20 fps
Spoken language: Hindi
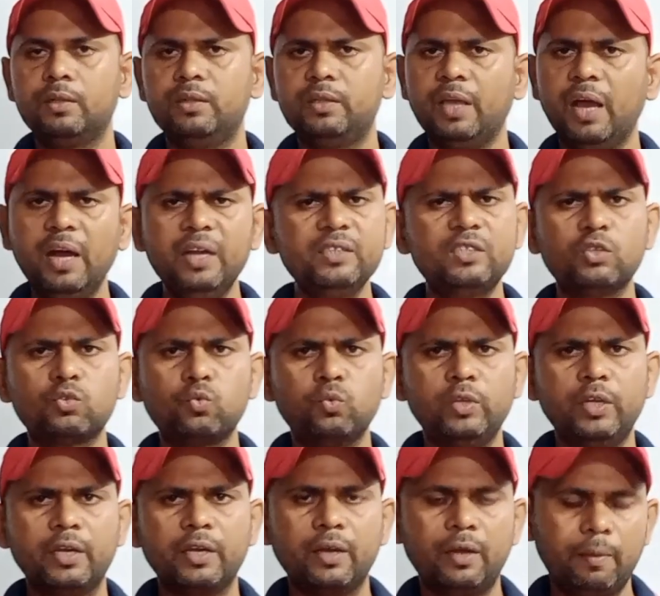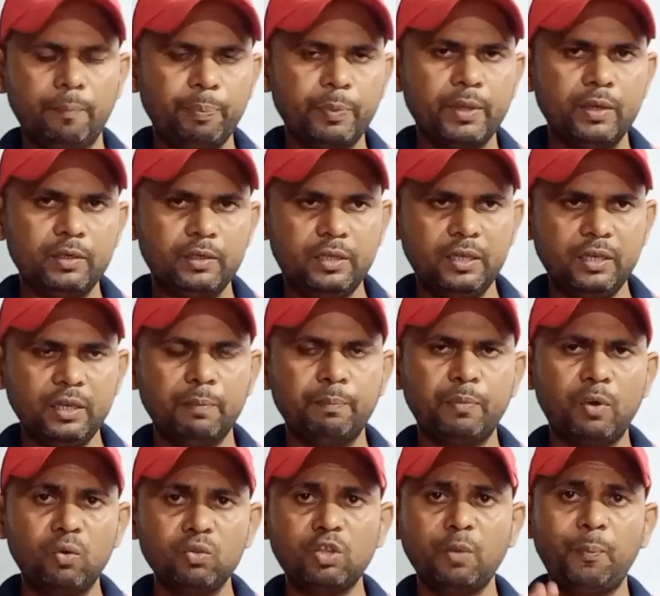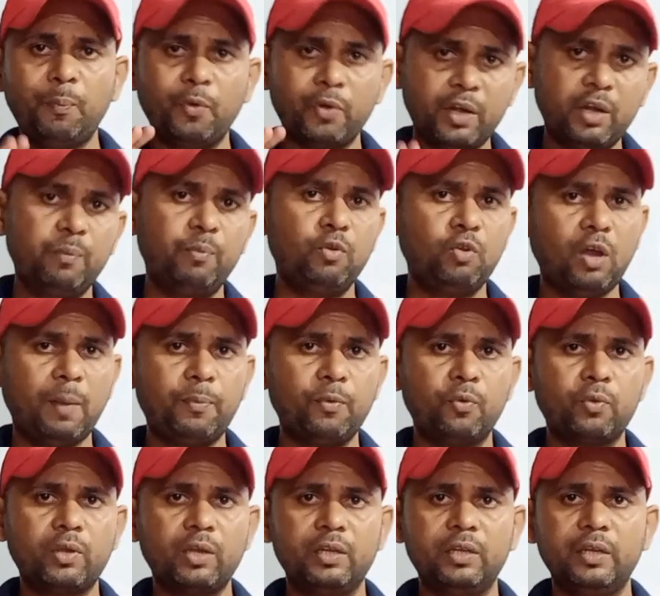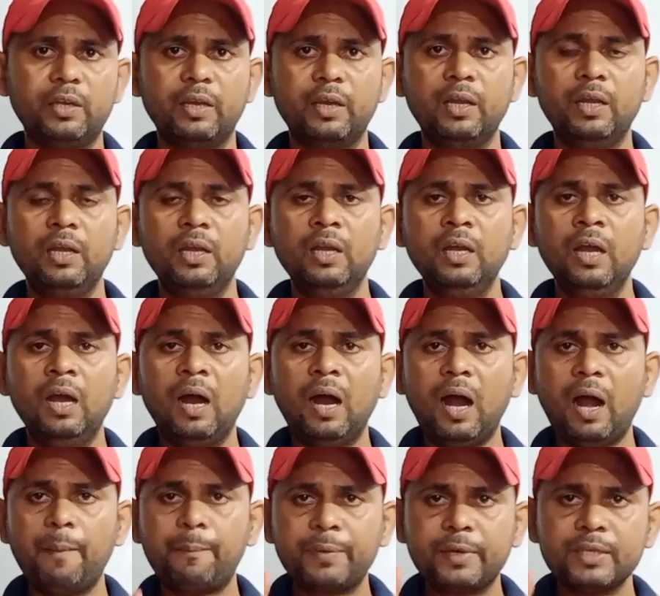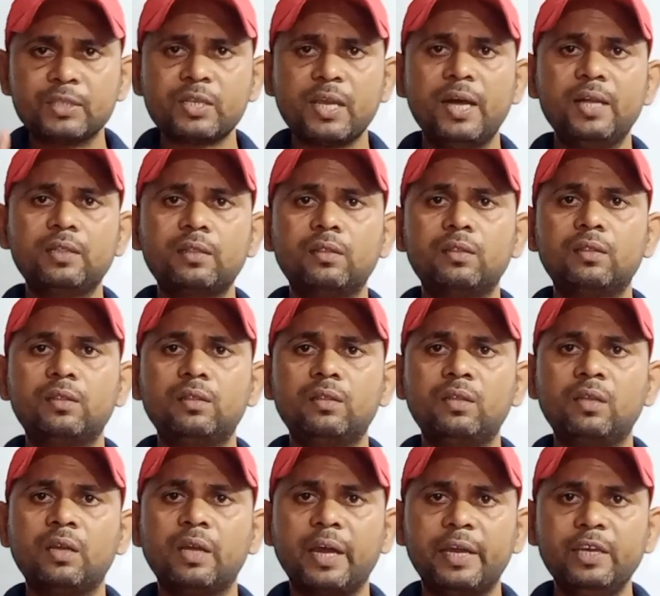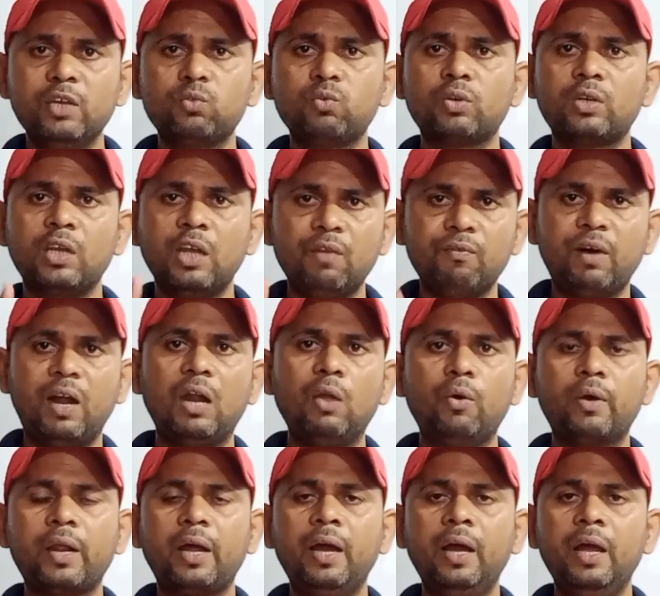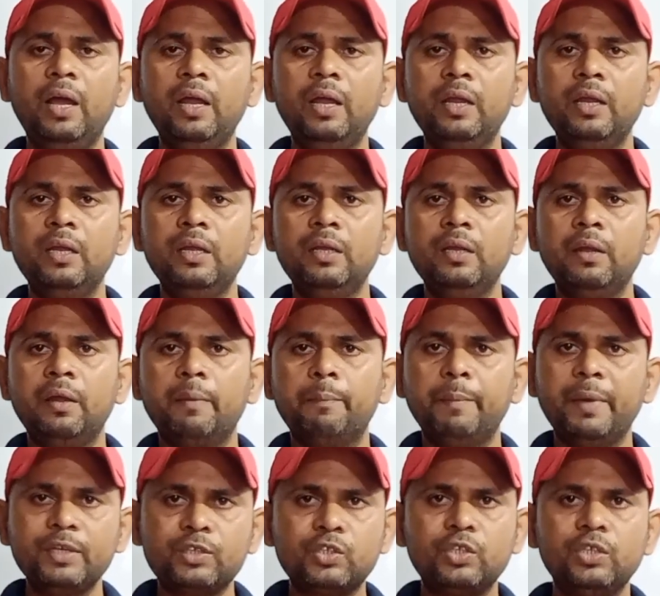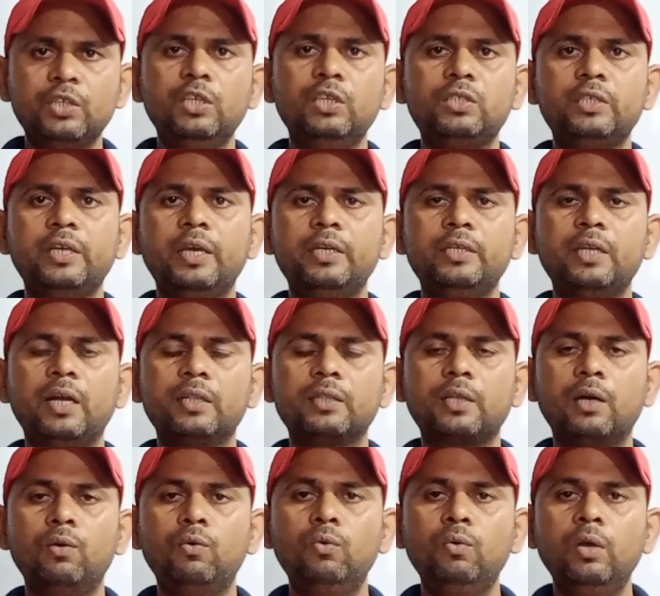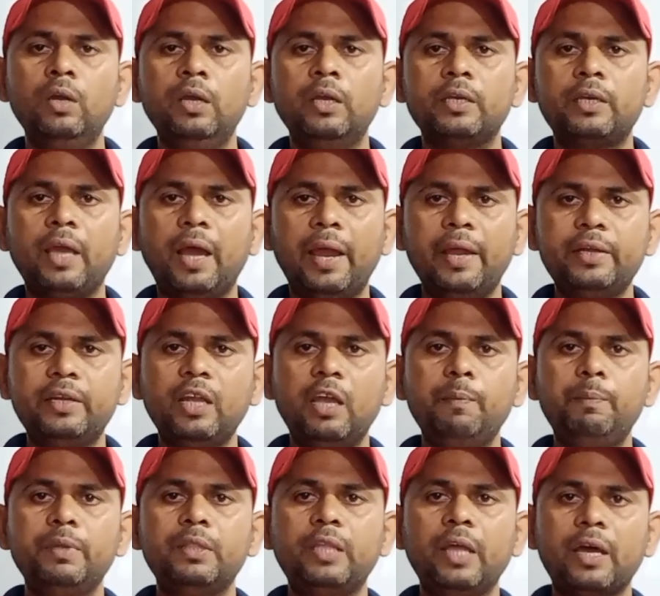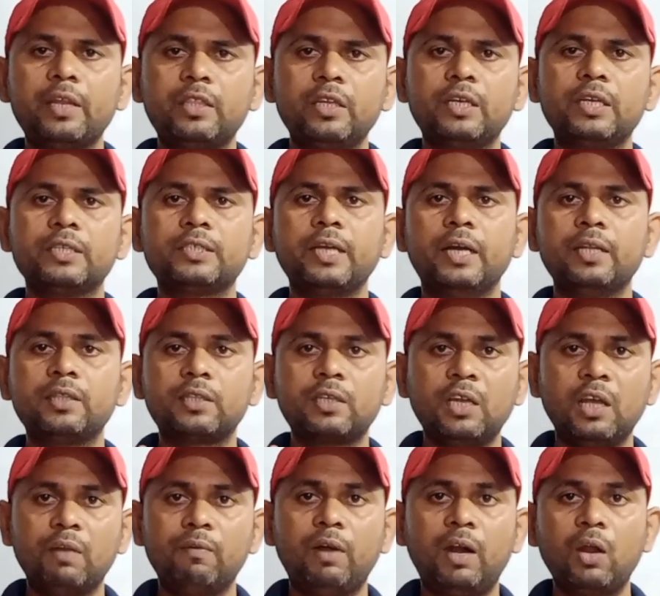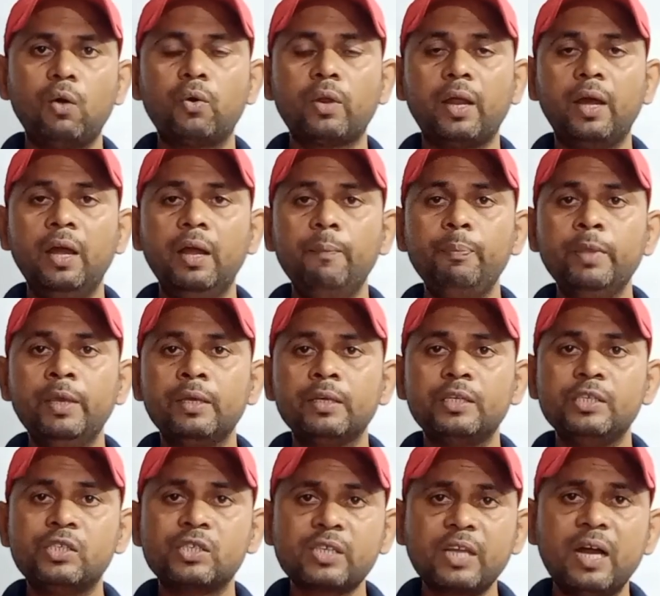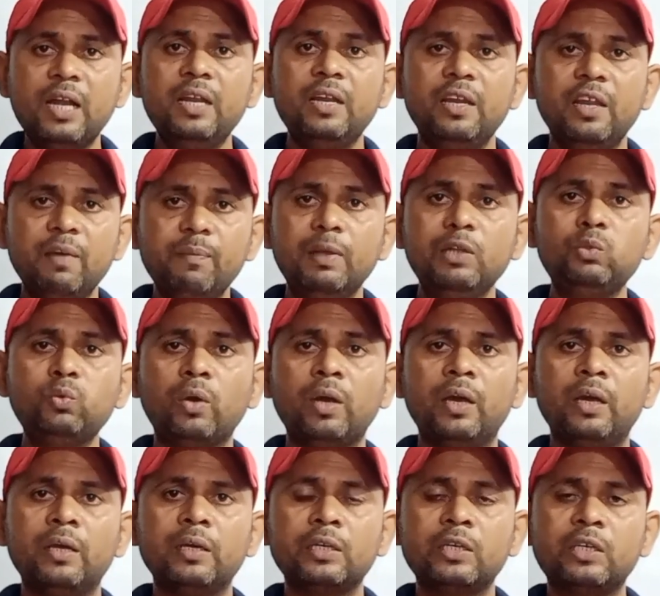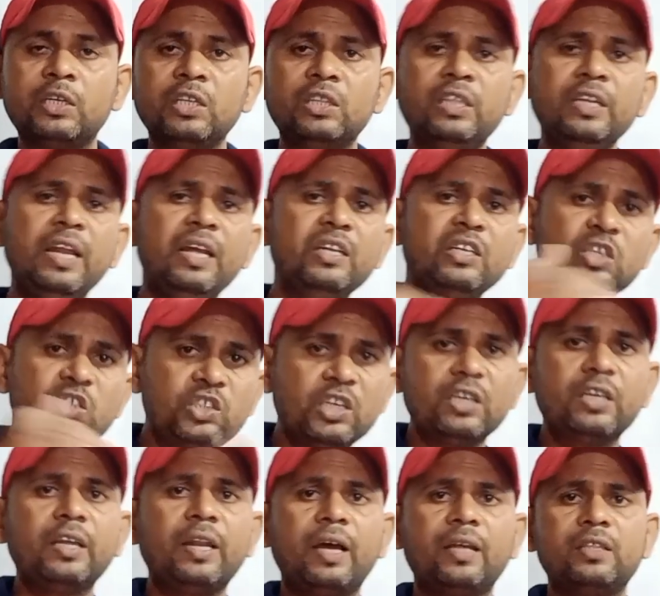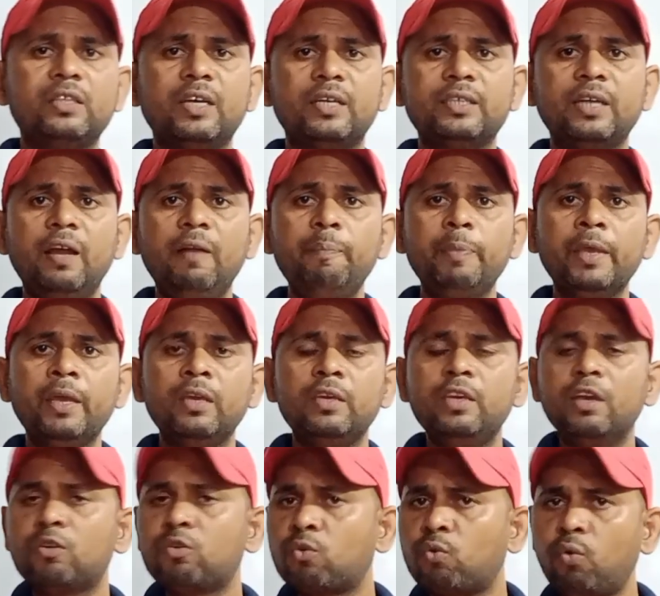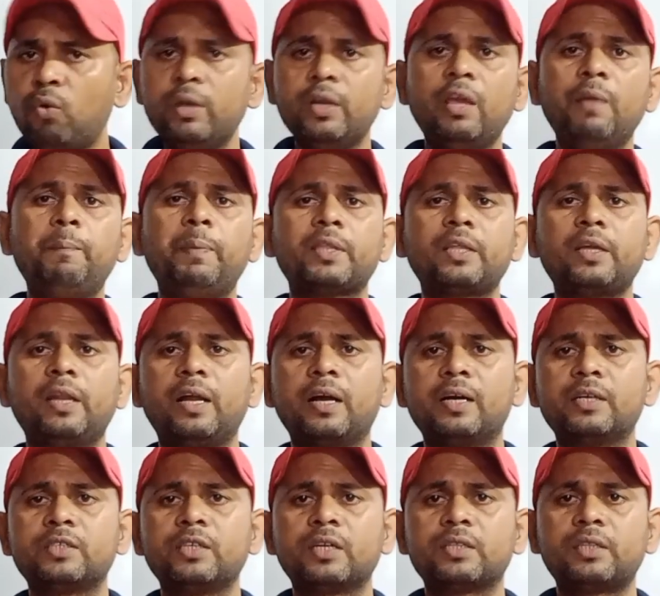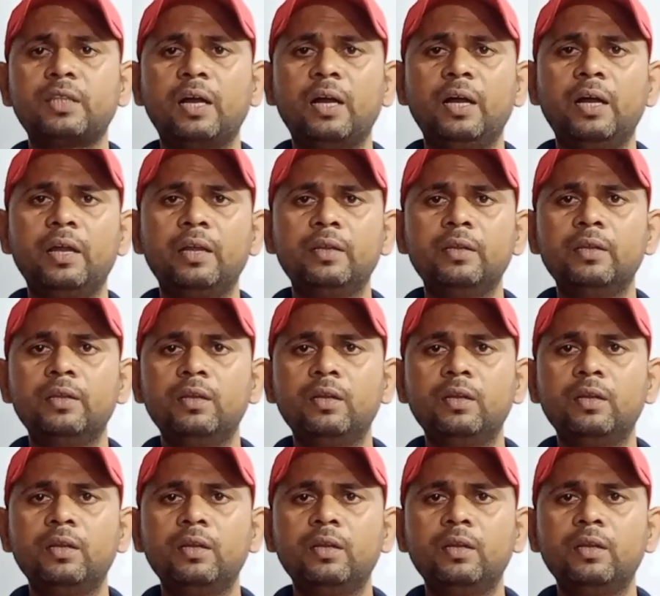ध्यान से सुनिएगा ठीक है बहुत इंपॉर्टेंट वीडियो आप लोग के लिए है आपके साथ कहिए तो खिलवाड़ हो रहा है मैं सीधी से यही जानता हूं कि आई विद्यार्थी के साथ खिलवाड़ हो रहा है कि इसका लेवल जो है कितना नीचे गिरा दिया जाए ये कोई नहीं पता लगा सकता है